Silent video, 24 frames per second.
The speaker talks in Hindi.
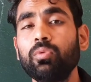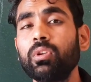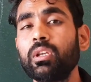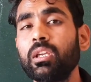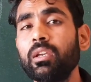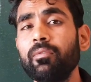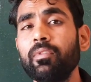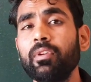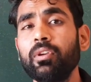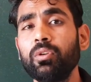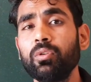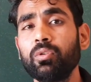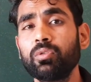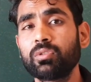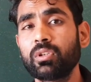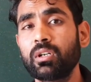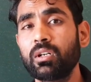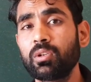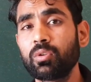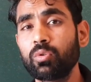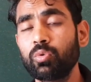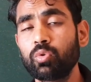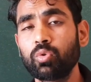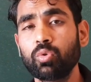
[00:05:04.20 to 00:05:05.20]
उनकी वीडियोज़
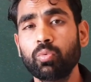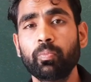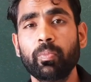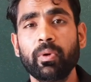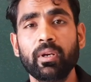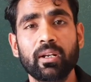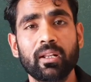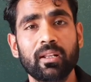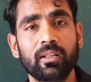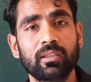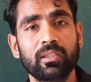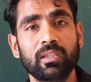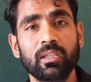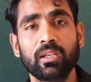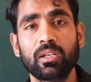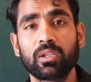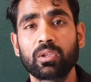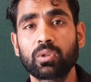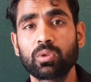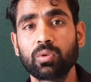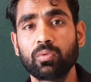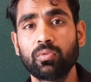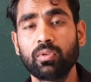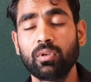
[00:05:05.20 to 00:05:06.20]
अगर यूट्यूब पर डलती हैं
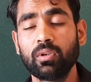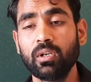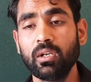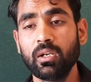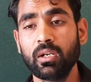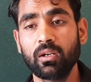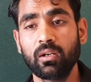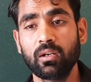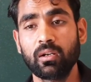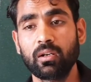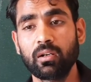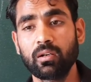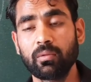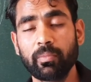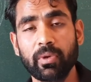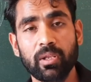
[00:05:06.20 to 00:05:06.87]
तो वो आ,